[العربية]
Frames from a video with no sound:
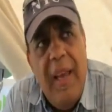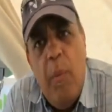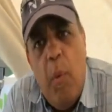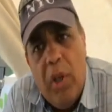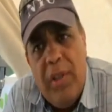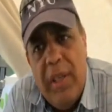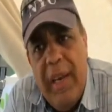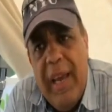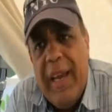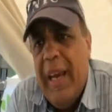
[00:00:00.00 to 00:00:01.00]
المواطن
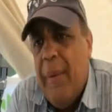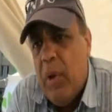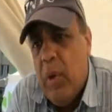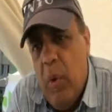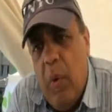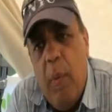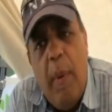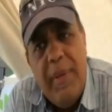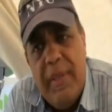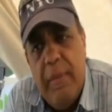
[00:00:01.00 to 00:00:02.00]
هناك يعني برضو
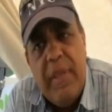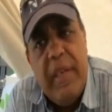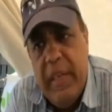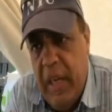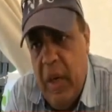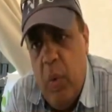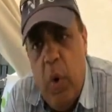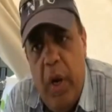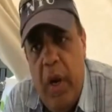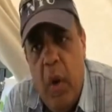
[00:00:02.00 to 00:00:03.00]
هم مسيحيين
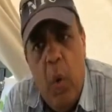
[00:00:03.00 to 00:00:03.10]
و...